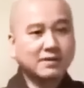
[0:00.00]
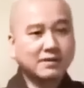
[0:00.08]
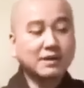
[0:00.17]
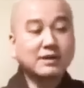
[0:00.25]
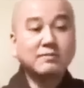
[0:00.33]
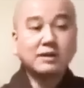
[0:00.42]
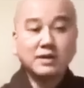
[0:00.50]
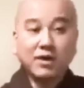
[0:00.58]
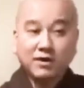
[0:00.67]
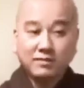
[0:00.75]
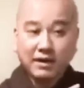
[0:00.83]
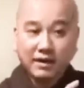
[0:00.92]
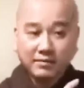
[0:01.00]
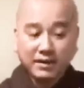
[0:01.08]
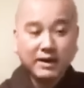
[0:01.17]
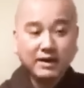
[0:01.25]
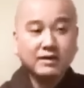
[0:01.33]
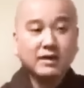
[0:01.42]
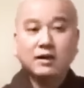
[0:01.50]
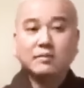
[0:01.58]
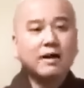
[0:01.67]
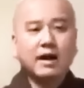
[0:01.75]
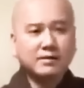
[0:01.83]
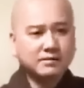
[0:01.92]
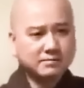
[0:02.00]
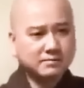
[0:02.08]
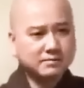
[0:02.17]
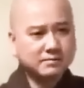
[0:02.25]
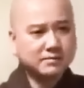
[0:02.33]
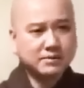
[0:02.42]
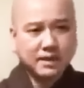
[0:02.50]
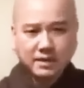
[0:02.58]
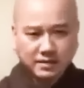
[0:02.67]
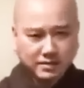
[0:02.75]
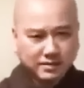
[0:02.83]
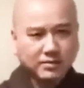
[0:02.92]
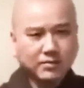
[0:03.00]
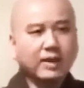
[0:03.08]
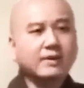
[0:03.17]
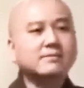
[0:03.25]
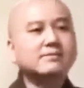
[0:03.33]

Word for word: Nếu mình nói mà không ấy, bận, trả lời dứt khoát.